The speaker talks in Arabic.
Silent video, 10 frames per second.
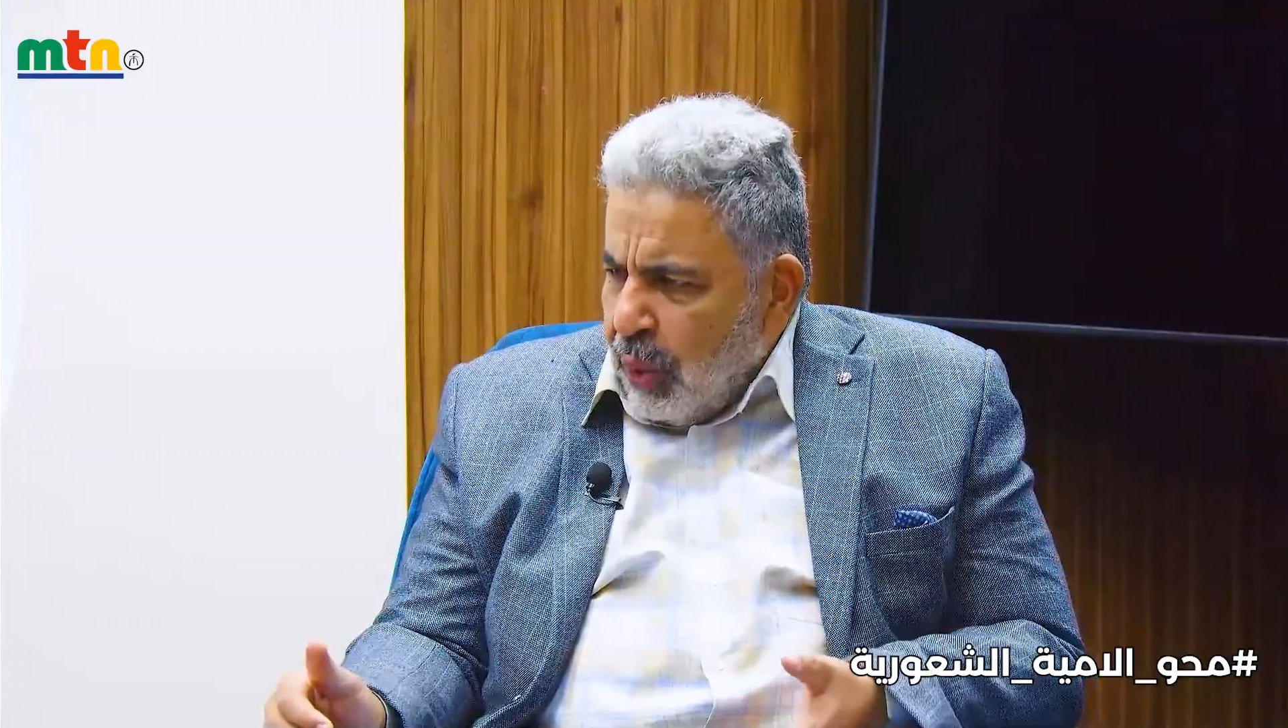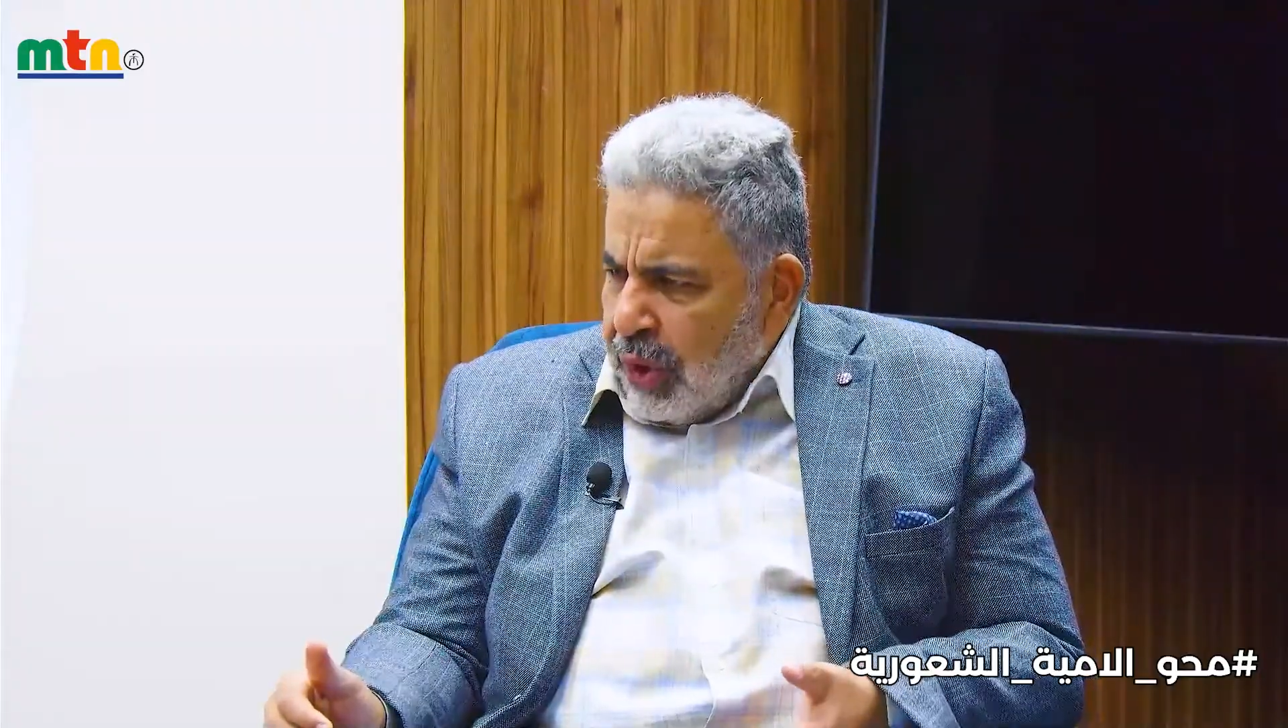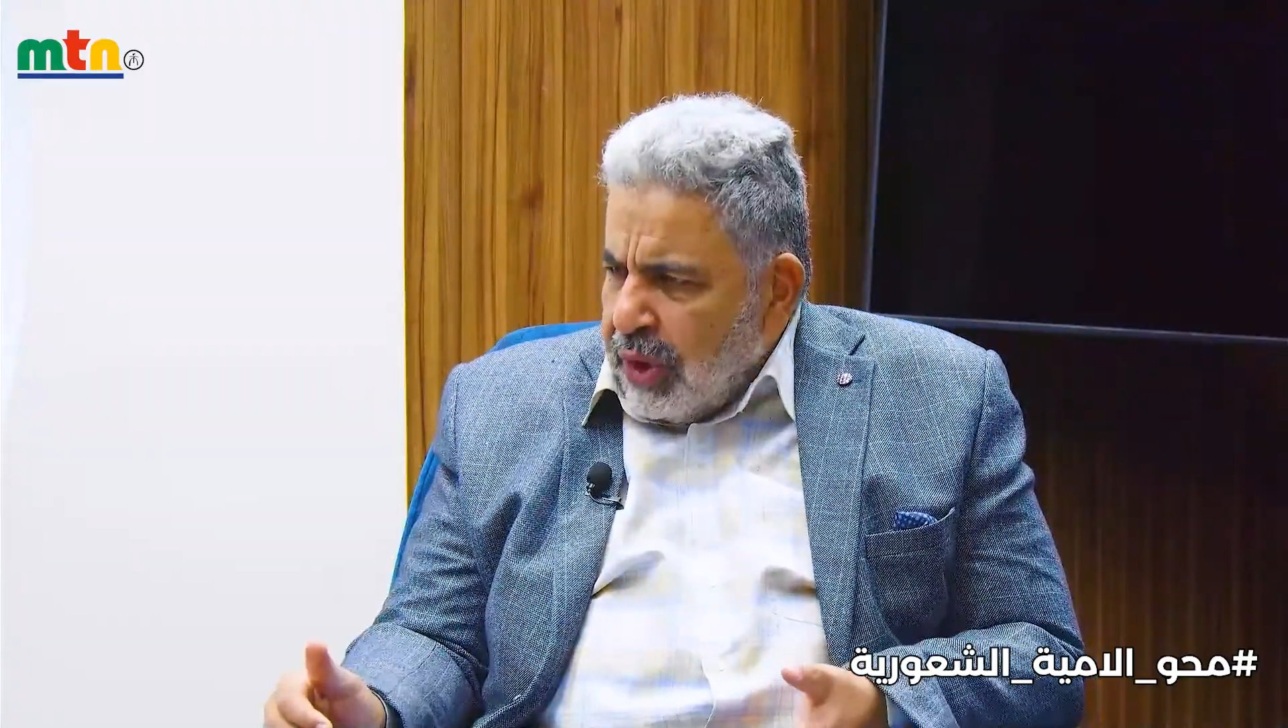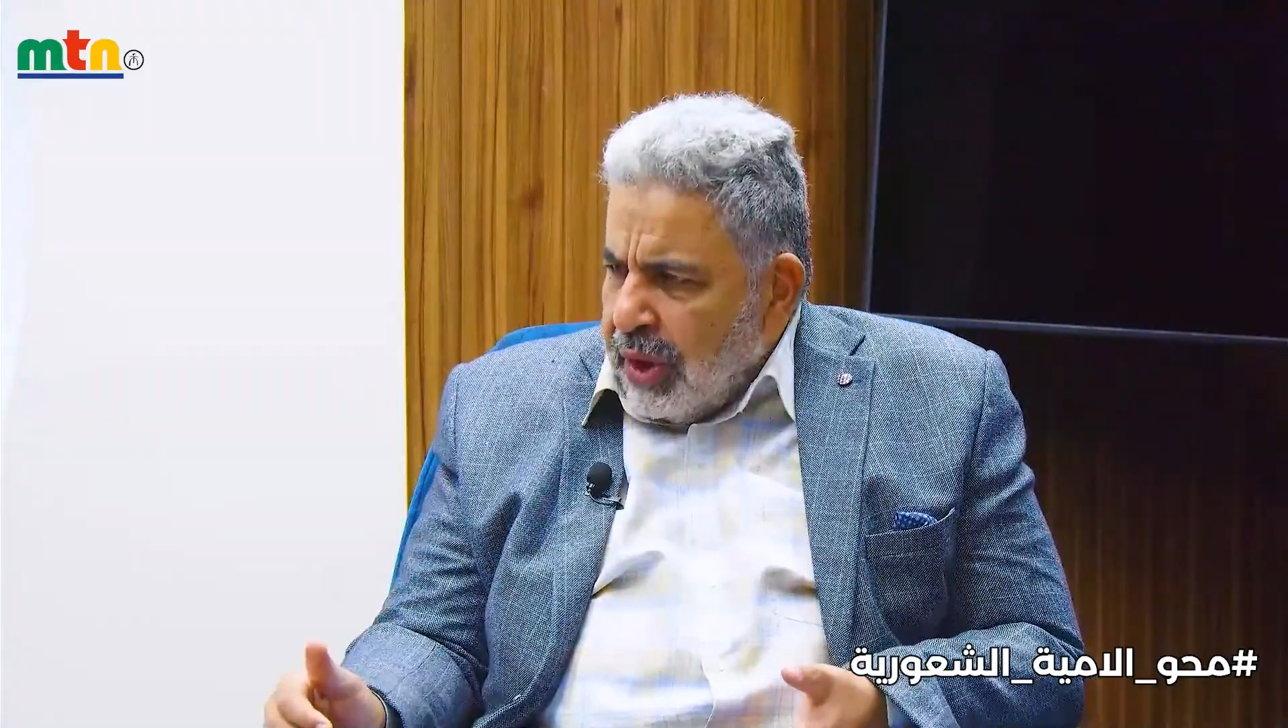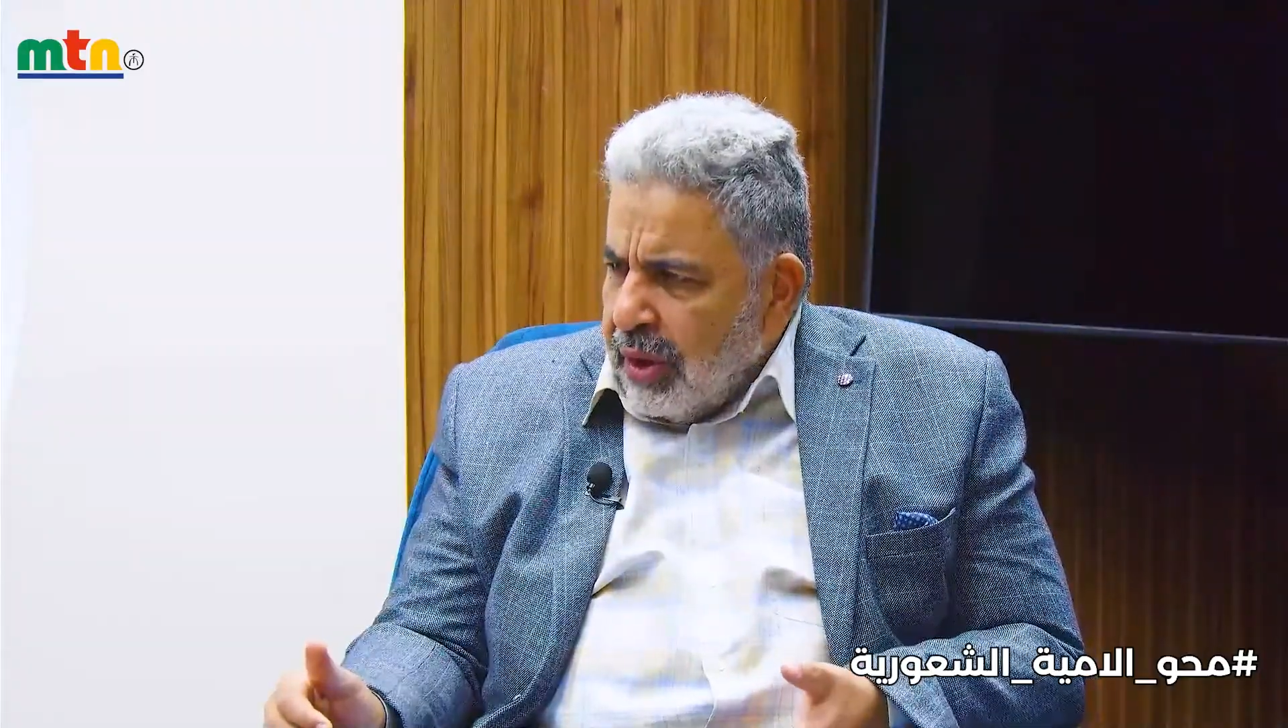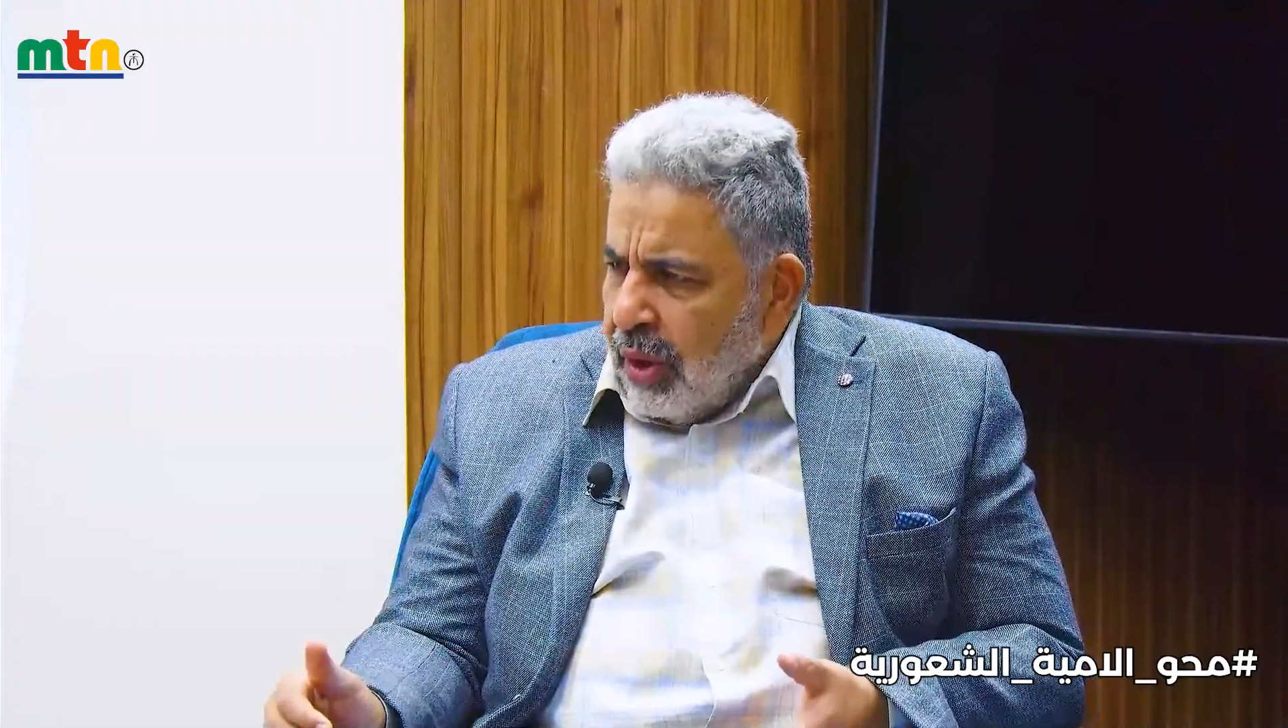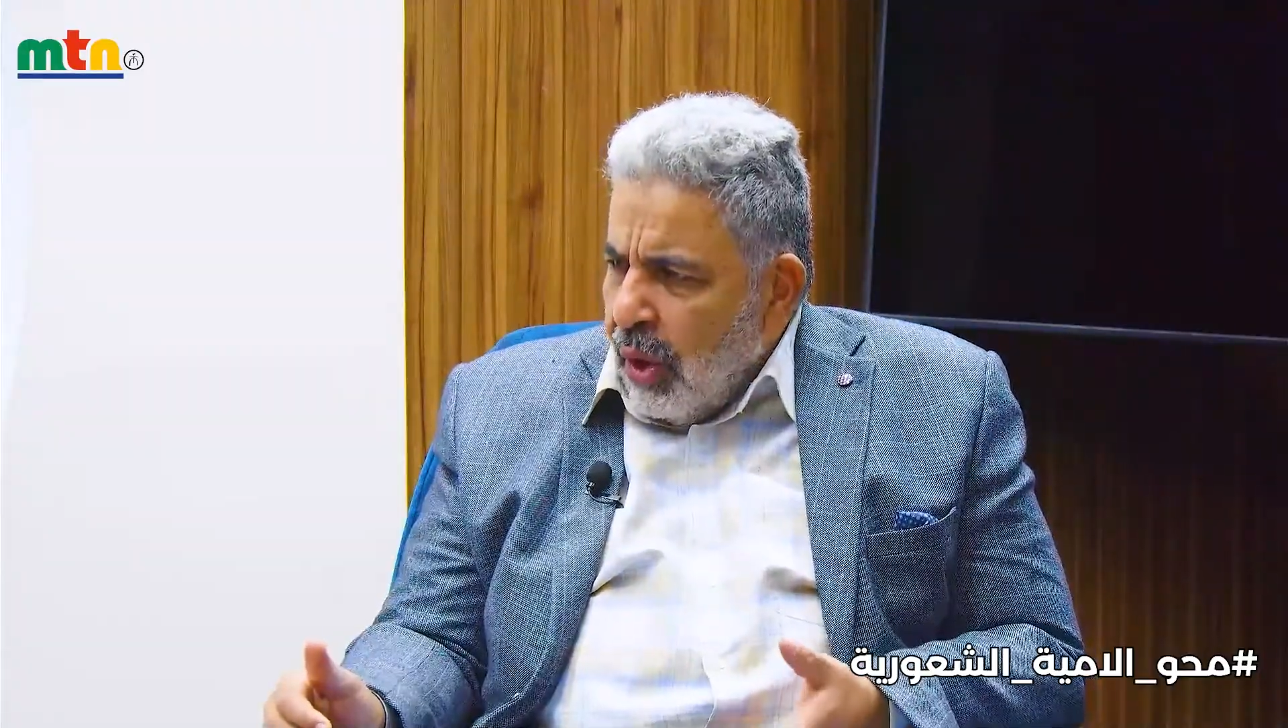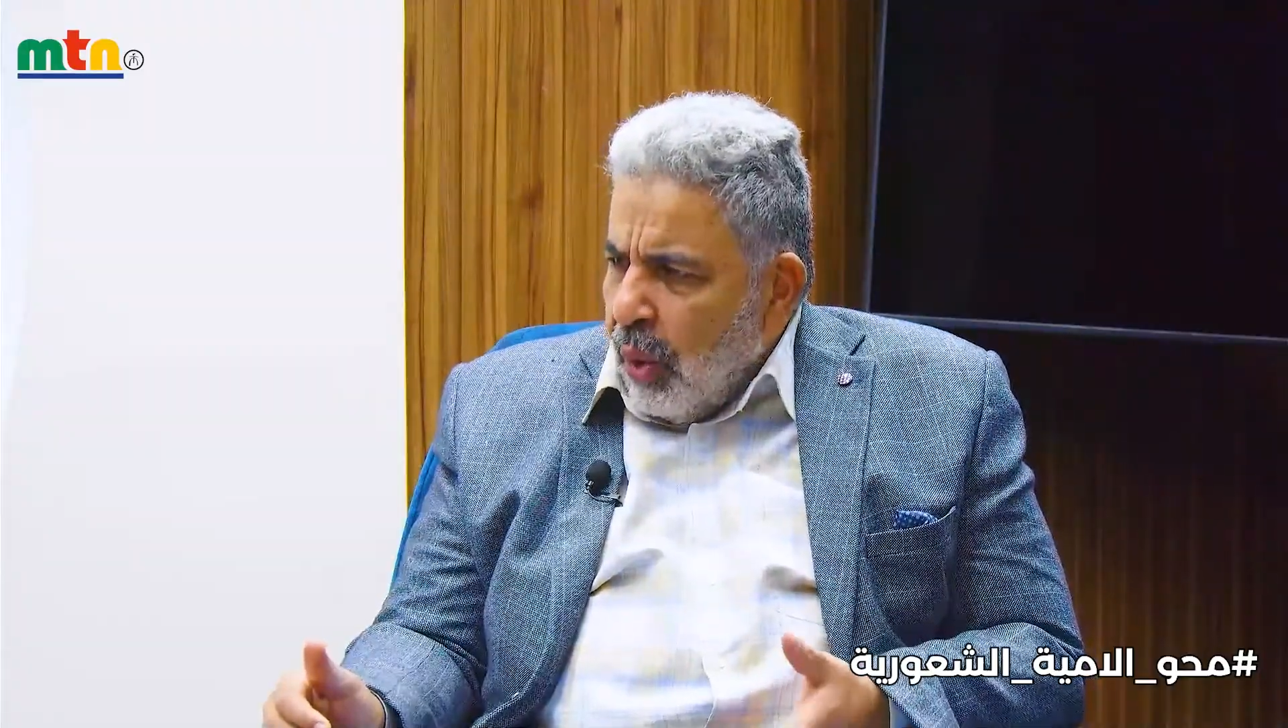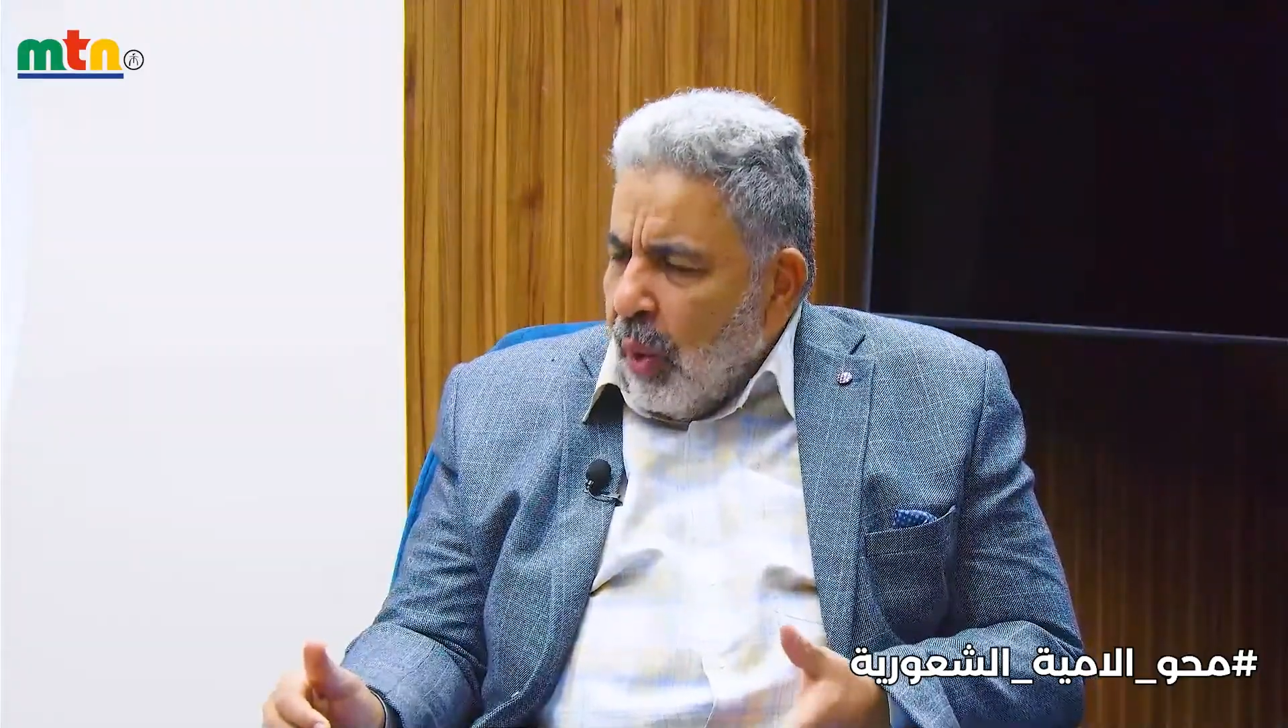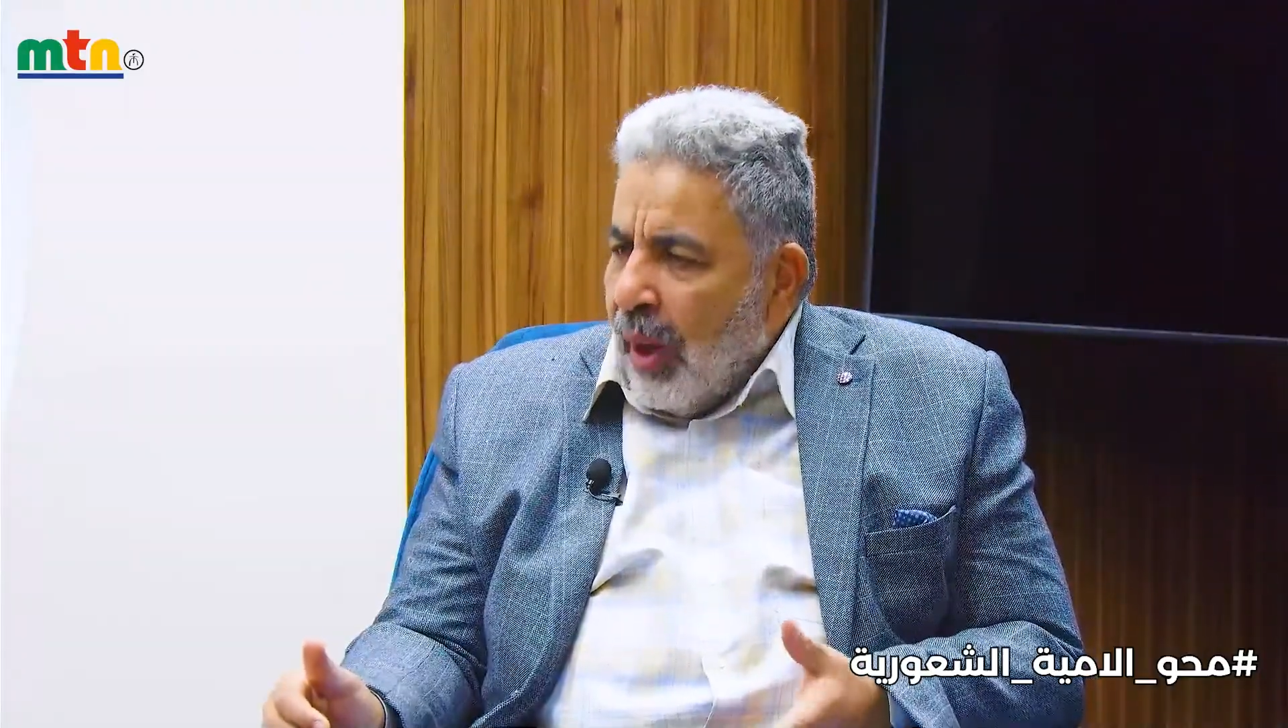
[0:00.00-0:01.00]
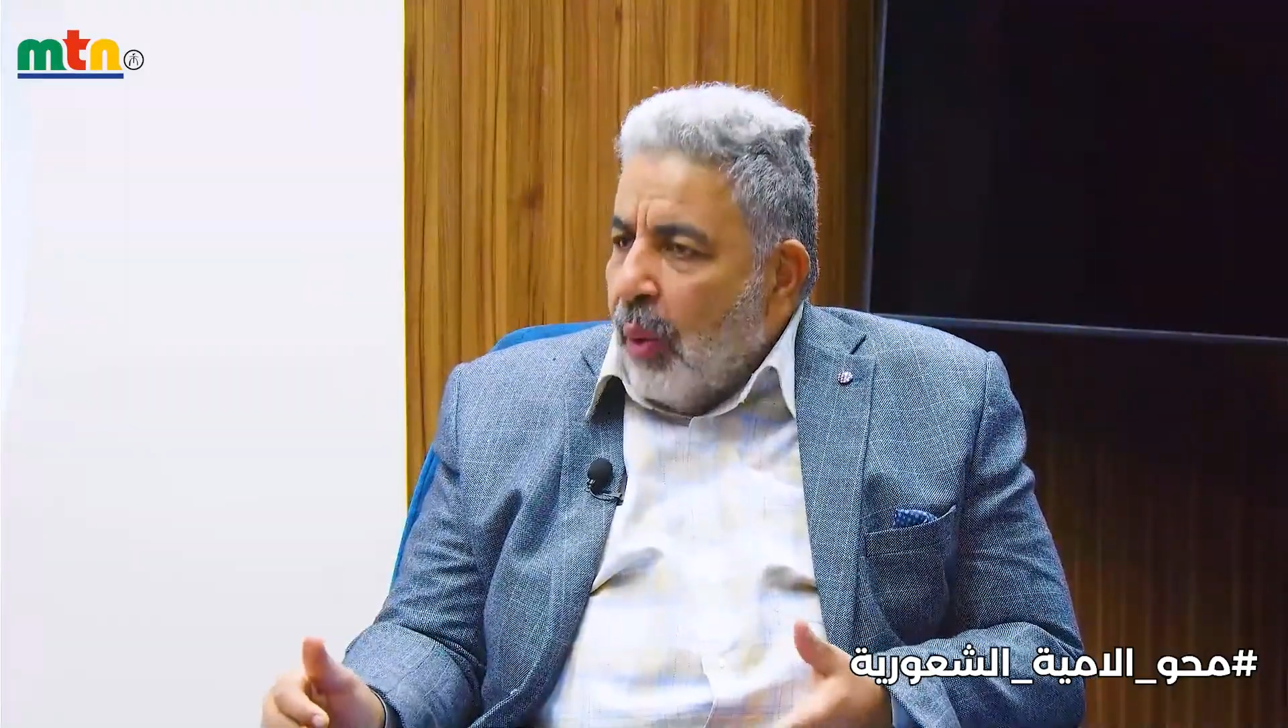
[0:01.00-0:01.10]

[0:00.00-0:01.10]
جدا و...